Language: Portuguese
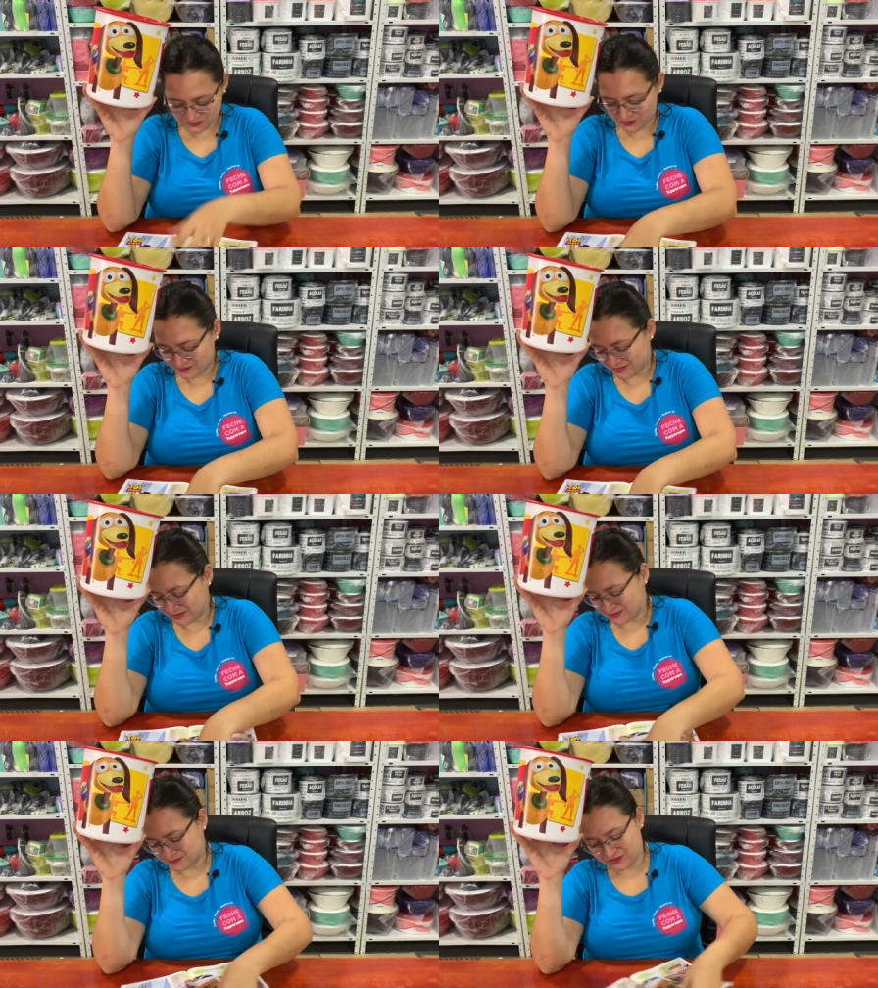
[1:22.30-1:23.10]
o nome
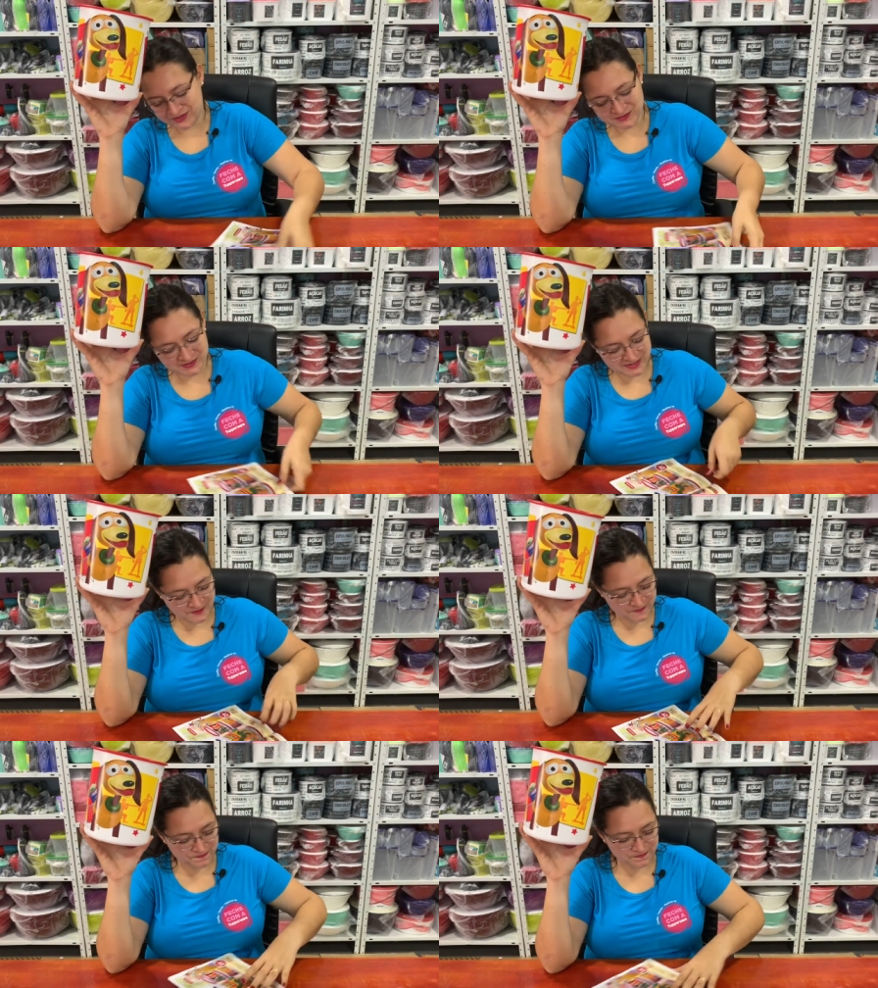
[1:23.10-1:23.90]
dele, meu Deus do
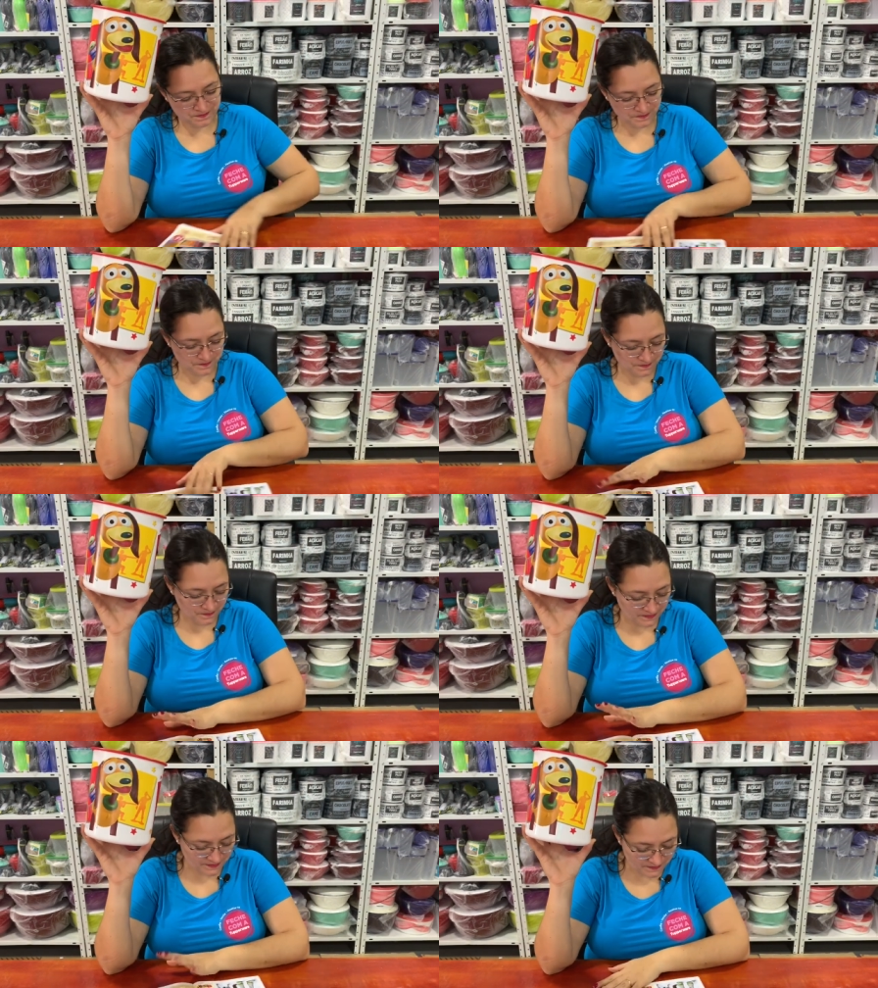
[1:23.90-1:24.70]
céu.
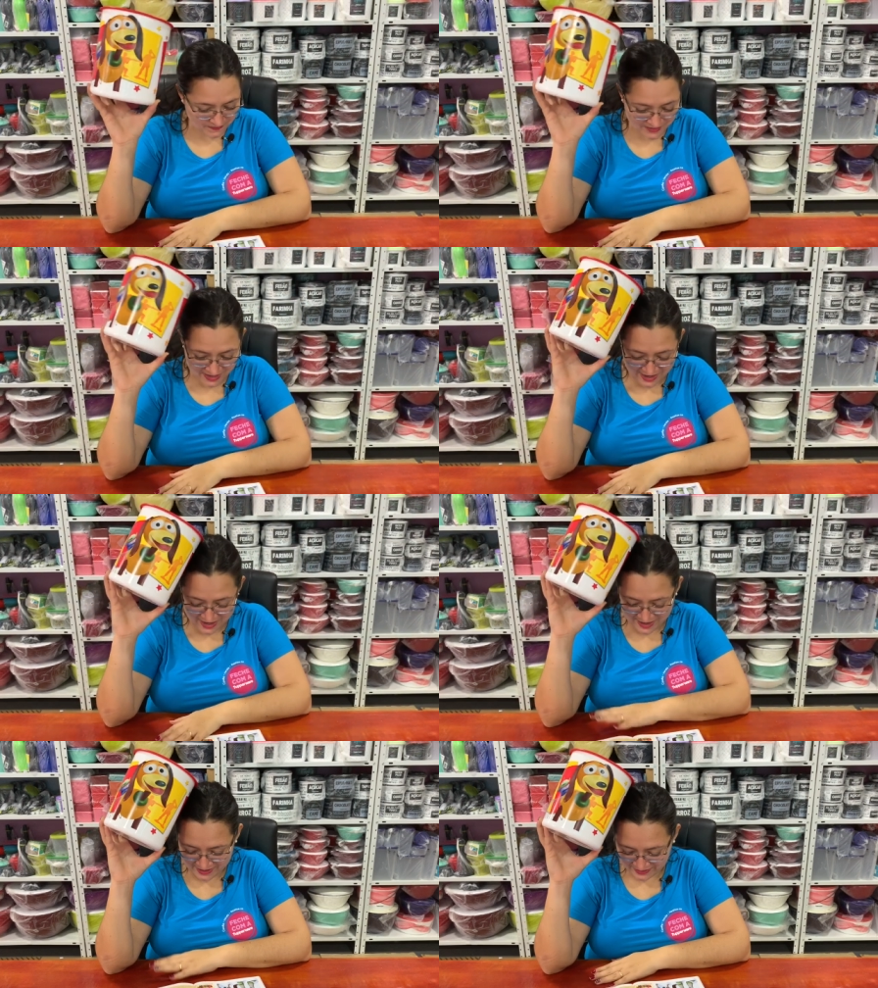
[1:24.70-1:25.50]

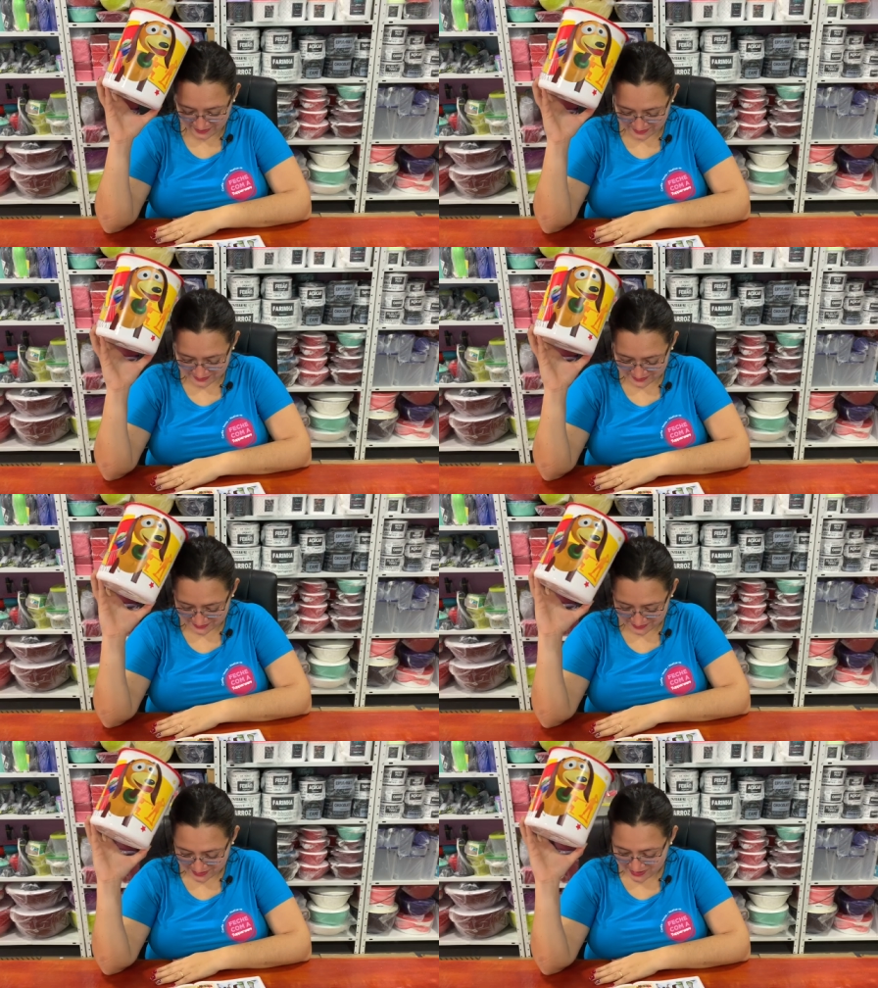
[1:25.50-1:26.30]
Ai.
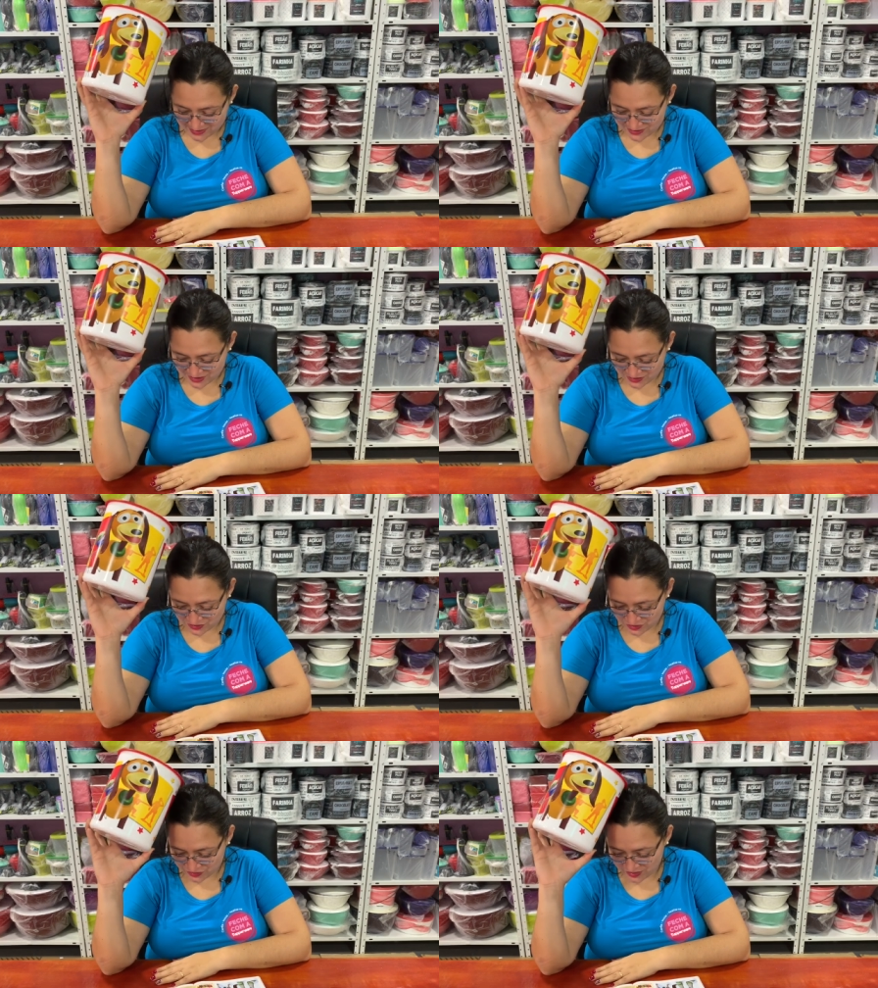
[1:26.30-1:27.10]
Gente, eu
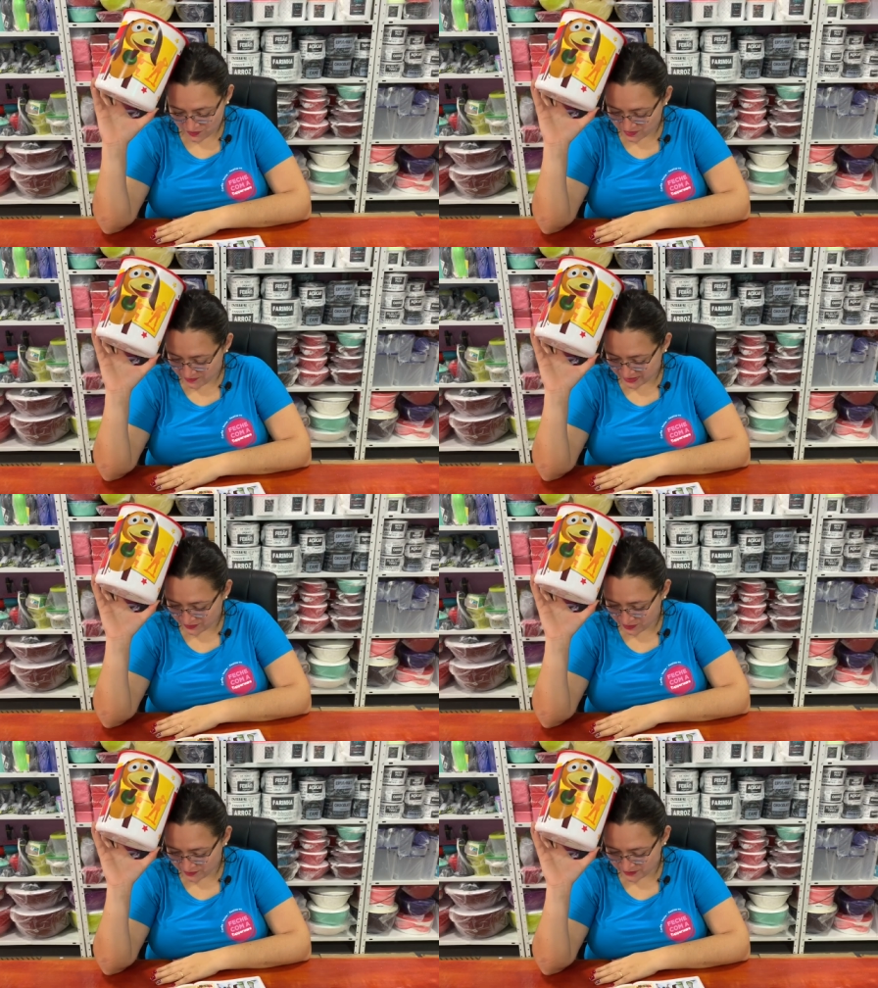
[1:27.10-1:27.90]
sou tão ruim pra
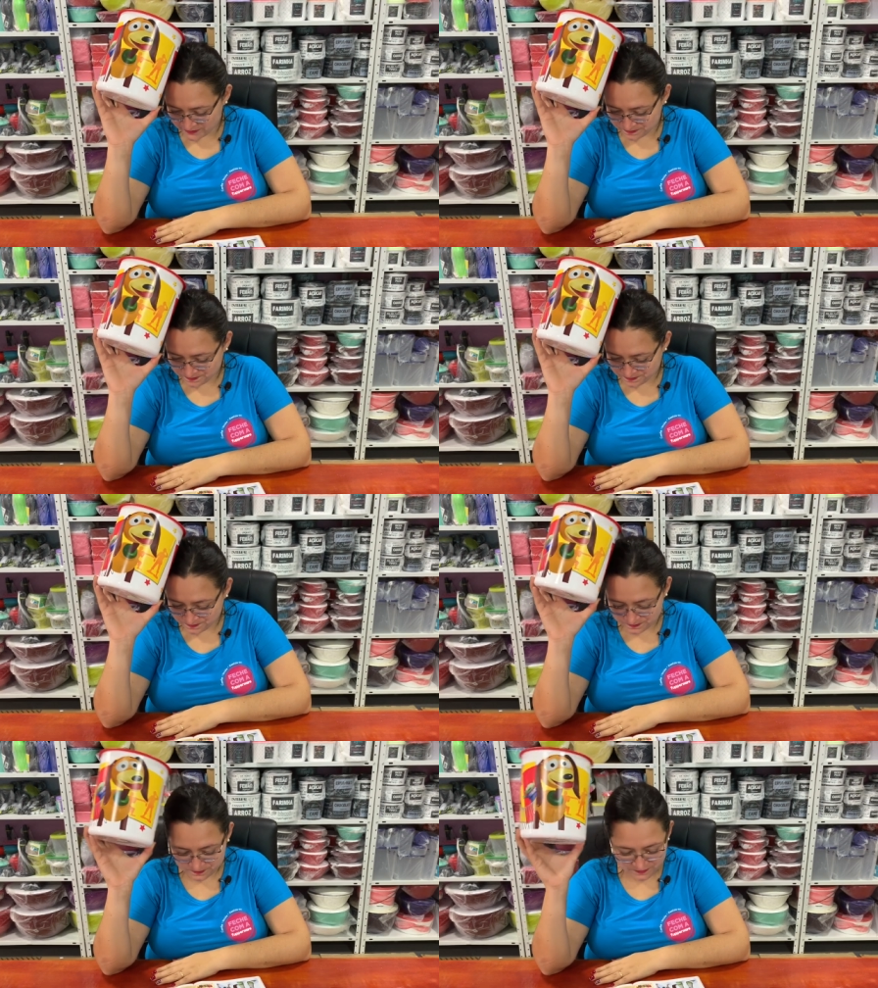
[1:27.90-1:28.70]
nome.
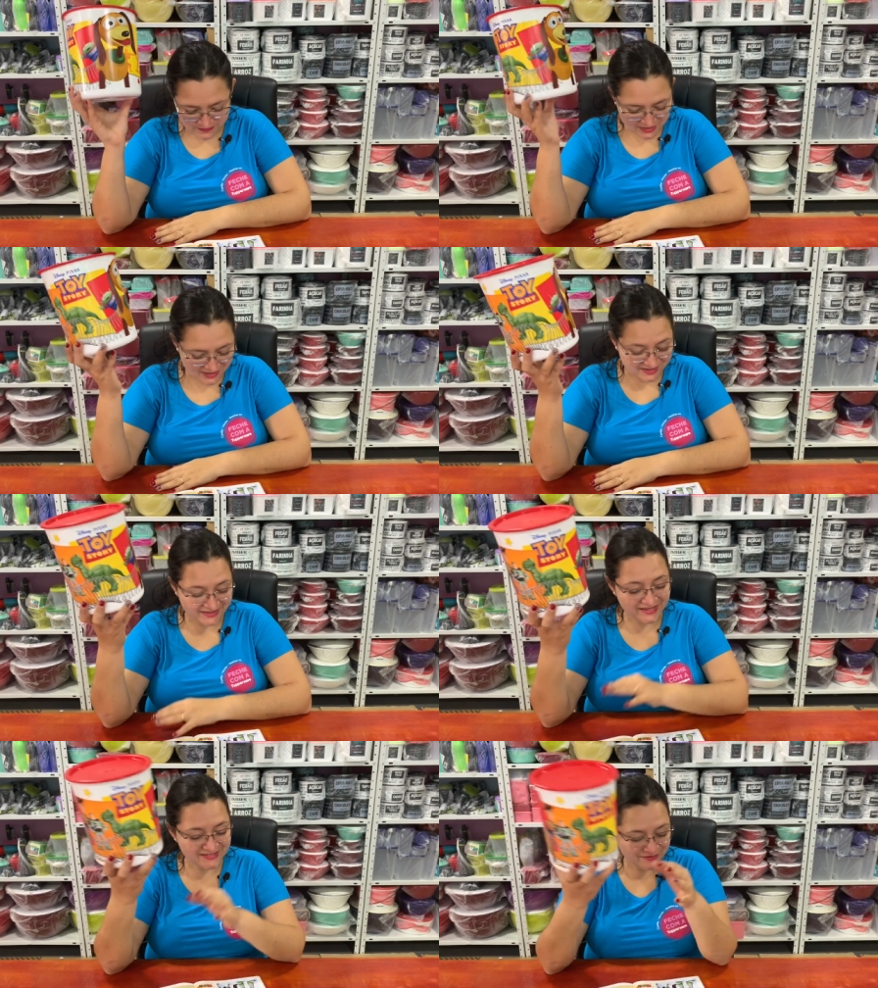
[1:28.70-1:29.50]
Deixa aí